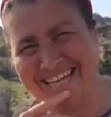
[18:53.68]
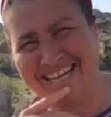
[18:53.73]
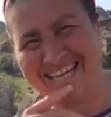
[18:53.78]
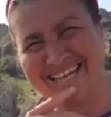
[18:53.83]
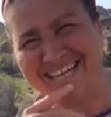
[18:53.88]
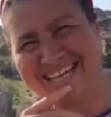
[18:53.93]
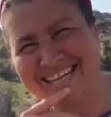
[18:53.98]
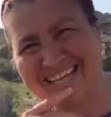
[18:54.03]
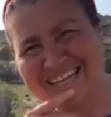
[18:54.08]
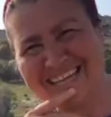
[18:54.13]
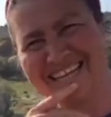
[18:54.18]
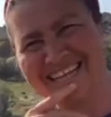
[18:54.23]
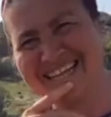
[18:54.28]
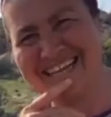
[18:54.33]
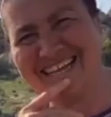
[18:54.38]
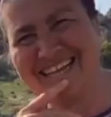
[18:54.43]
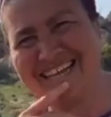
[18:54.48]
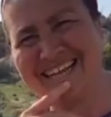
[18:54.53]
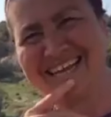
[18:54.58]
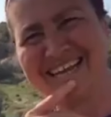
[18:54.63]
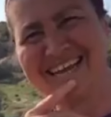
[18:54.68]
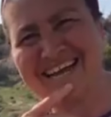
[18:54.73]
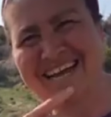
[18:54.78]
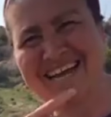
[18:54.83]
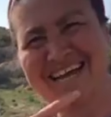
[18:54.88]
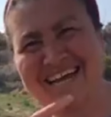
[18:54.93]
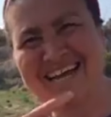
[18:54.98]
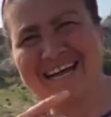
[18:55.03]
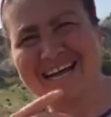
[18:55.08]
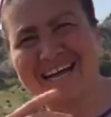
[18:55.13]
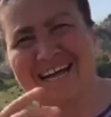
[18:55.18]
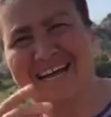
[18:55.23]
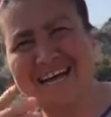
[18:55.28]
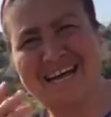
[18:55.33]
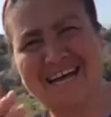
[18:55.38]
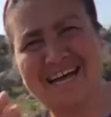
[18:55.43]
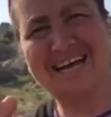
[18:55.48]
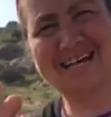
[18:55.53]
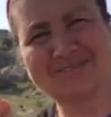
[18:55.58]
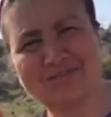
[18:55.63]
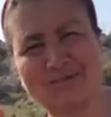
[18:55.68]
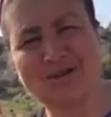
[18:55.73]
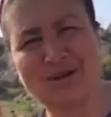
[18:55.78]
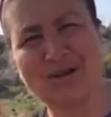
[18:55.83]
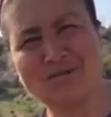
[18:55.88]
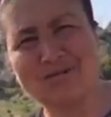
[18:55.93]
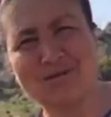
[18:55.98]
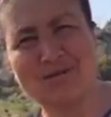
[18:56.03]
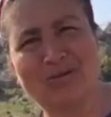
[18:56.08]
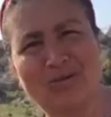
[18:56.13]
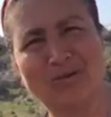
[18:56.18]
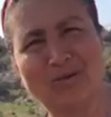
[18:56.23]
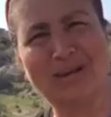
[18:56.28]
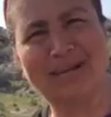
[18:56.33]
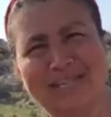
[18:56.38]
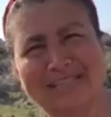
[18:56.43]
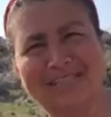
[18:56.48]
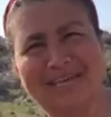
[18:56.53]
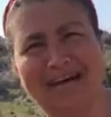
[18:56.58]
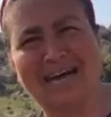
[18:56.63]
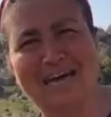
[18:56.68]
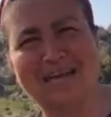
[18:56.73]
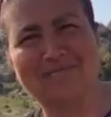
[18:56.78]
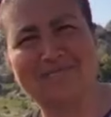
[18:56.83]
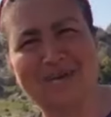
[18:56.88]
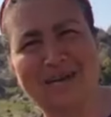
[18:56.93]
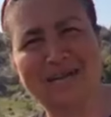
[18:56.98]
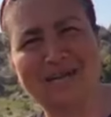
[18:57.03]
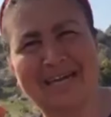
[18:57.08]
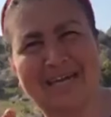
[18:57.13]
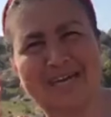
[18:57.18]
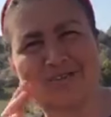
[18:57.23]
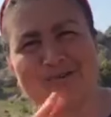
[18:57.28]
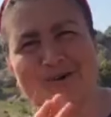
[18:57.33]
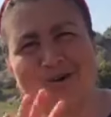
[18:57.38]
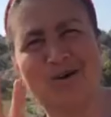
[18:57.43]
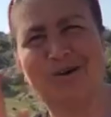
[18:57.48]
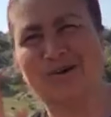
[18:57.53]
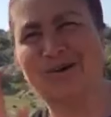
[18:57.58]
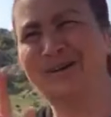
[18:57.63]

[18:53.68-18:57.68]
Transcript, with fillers: Süper var ya internasyonel düşünüyor. Göreme Hollanda, Almanya no.